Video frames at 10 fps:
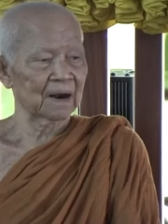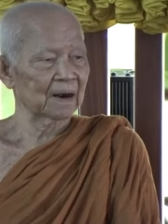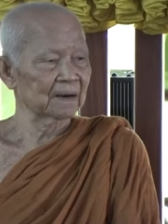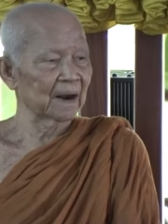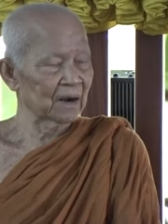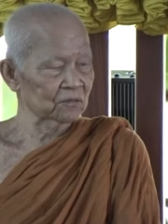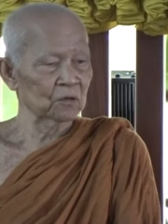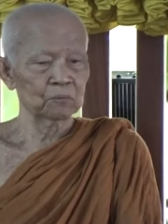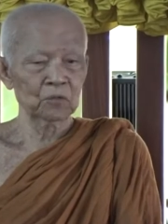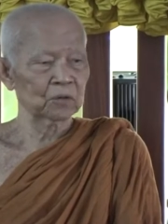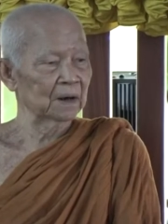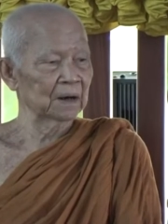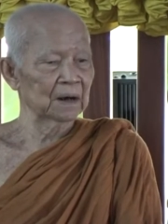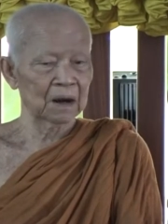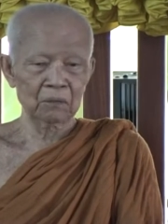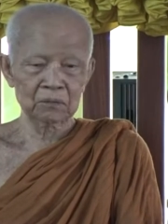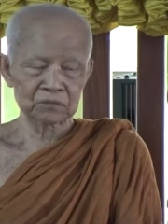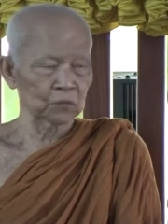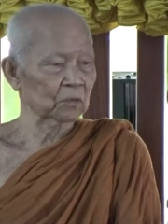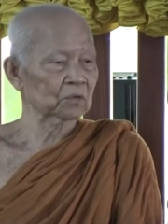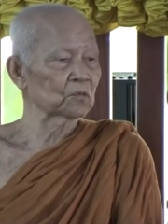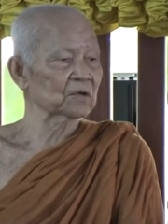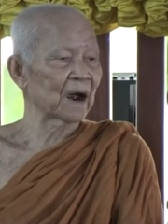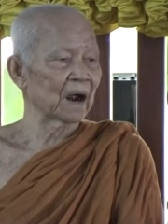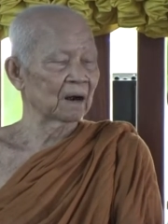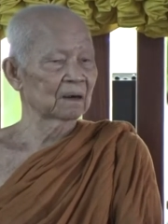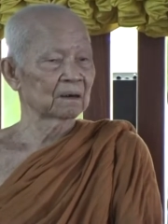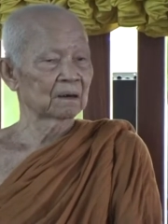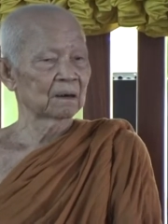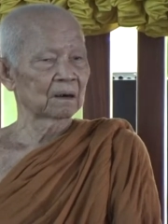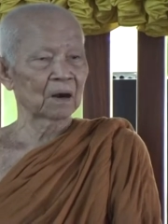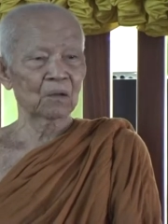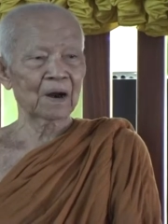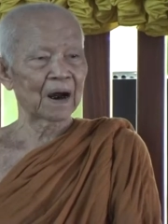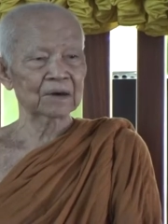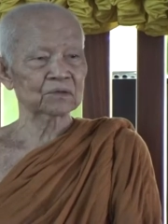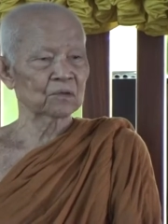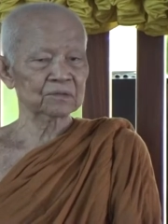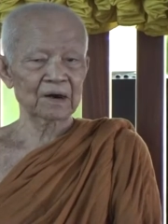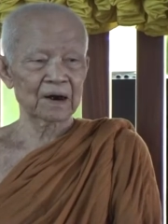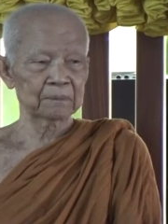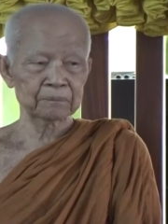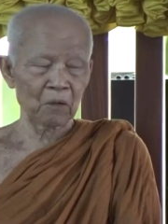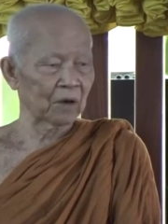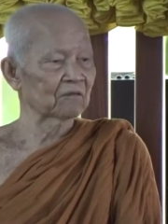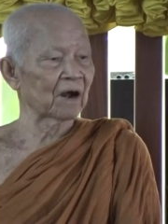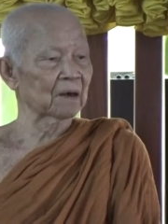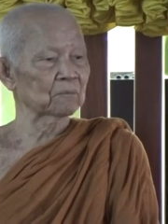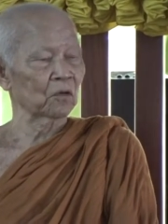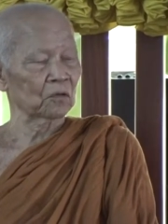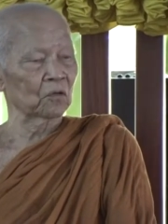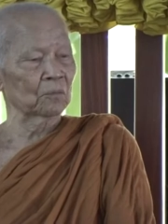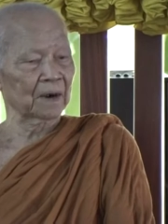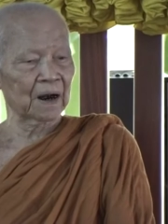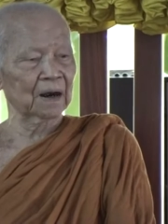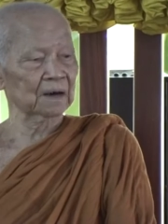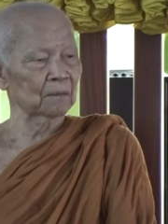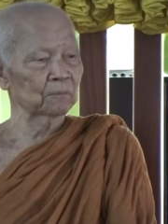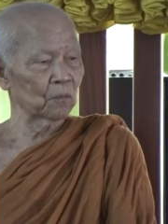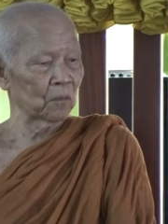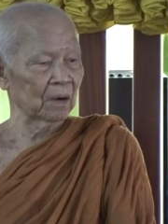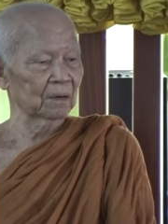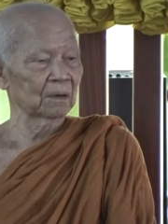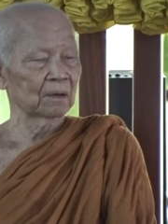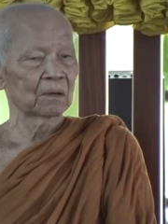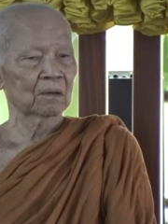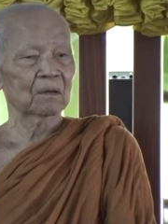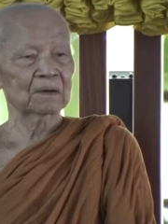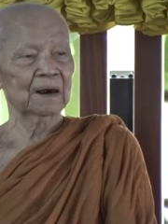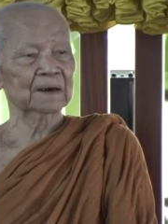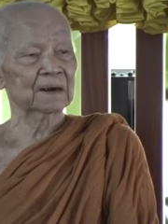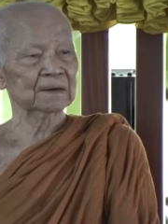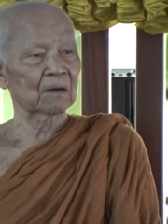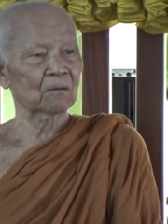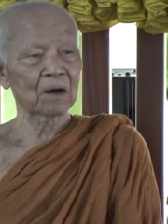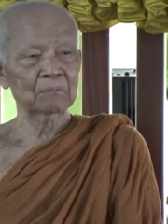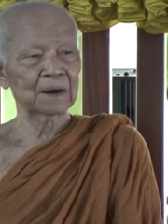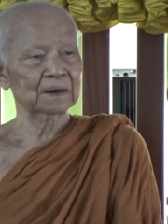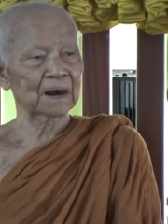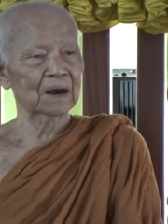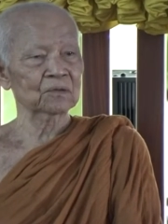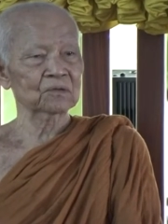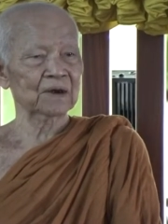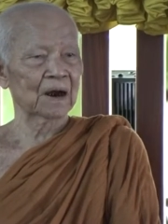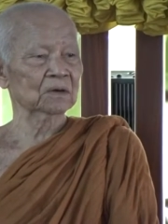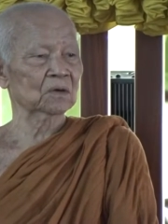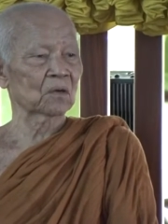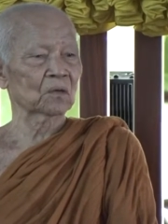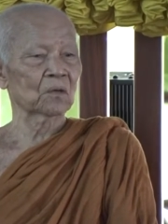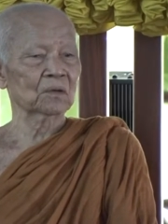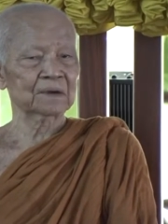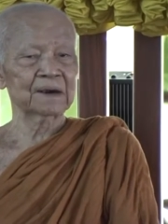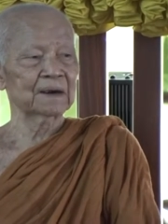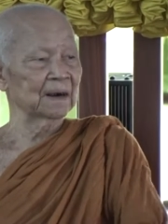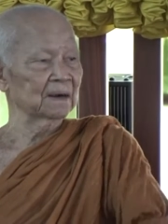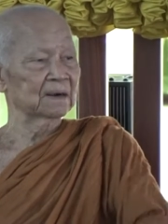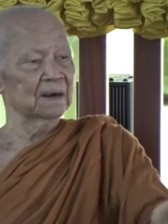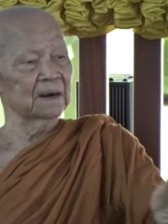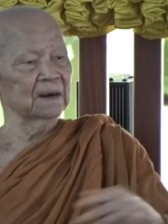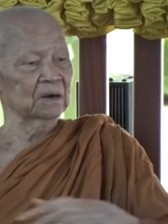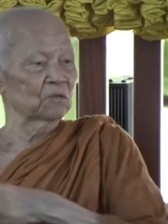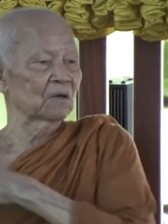ธาตุแดนสมมุตินี้เราสุดทุกอย่าง เราหาสงสัยปล่อยวางหมดโดยประการทั้งปวงก็เหลือตั้งแต่ความเมตตาสงสารต่อโลกที่ดีที่ดิ้นอยู่